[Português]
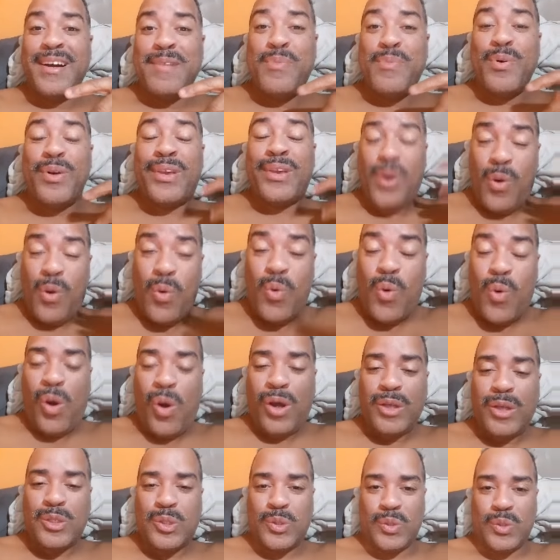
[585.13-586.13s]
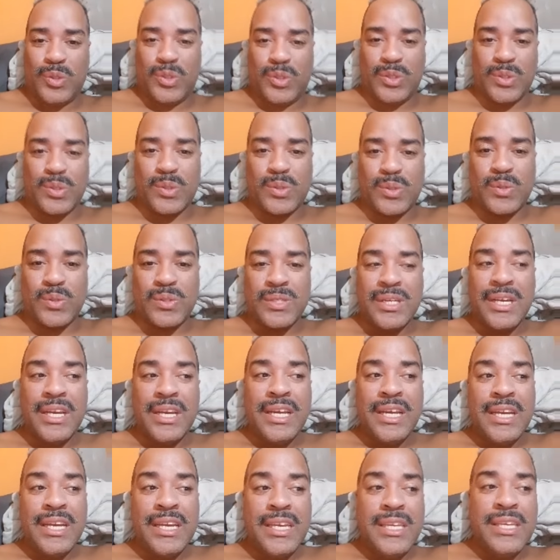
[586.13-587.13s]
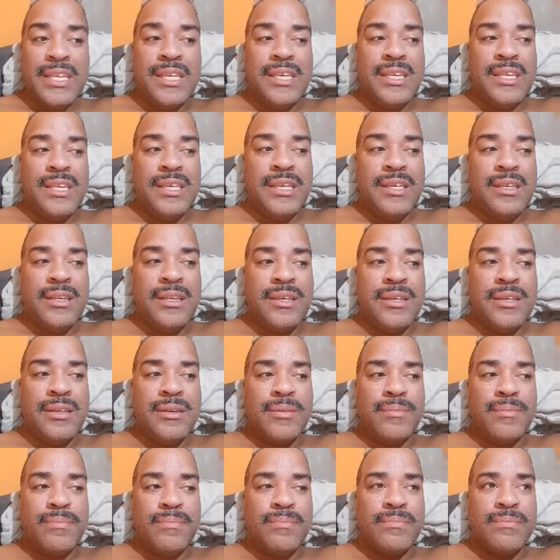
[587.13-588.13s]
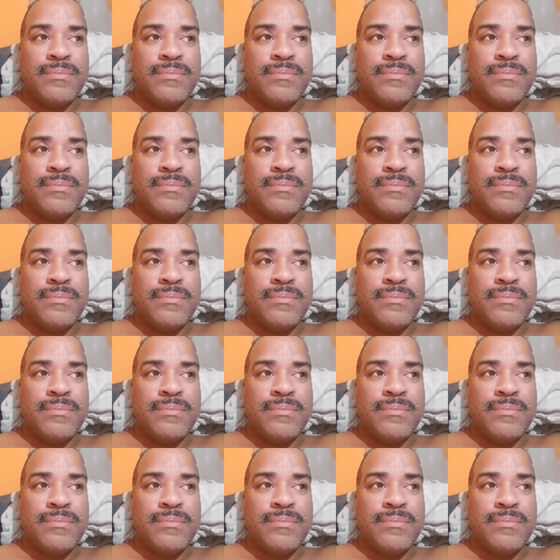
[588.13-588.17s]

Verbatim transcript: porque eu gosto disso. E.